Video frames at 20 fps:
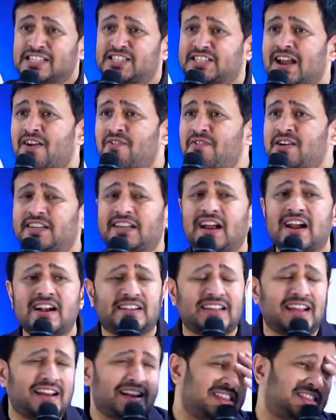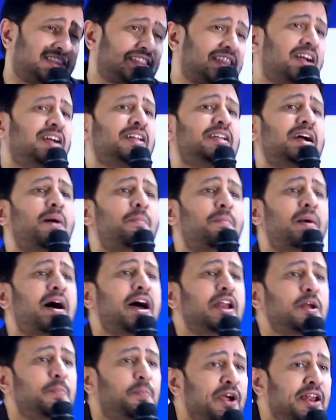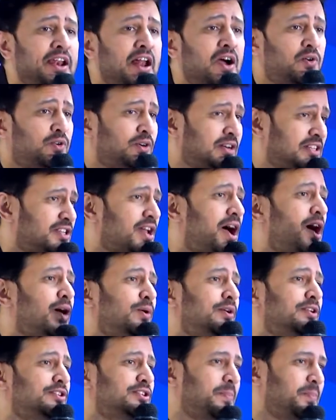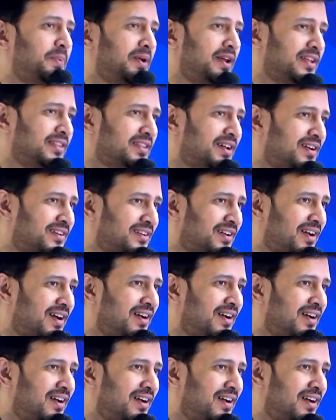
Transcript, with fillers: చెమట అంట రక్తంగా మారిపోయినా కూడా సాకులు చెప్పలేదంట